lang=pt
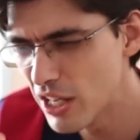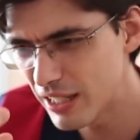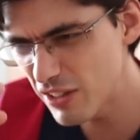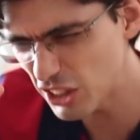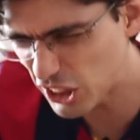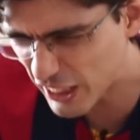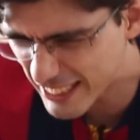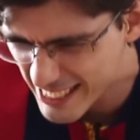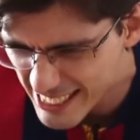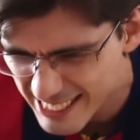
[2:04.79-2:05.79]
E
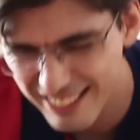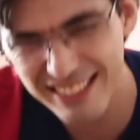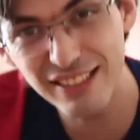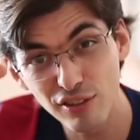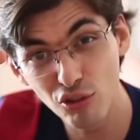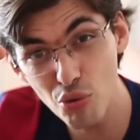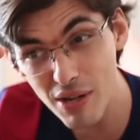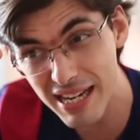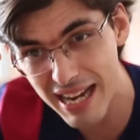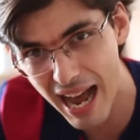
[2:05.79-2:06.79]
você que
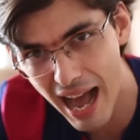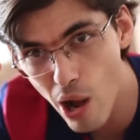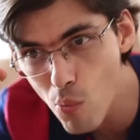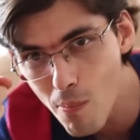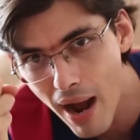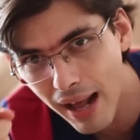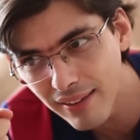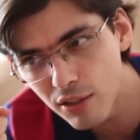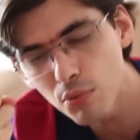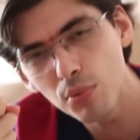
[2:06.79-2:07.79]
sugar o
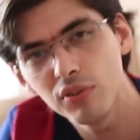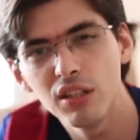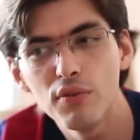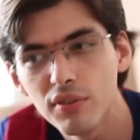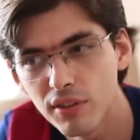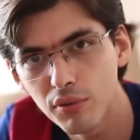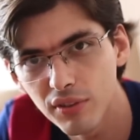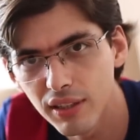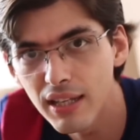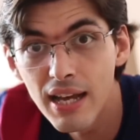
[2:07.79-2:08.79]
máximo possível que você
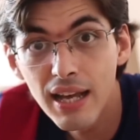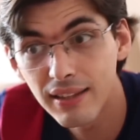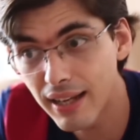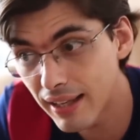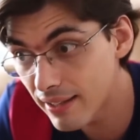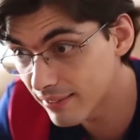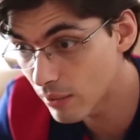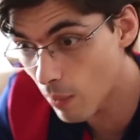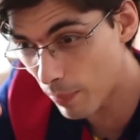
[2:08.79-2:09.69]
conseguir daquela lição.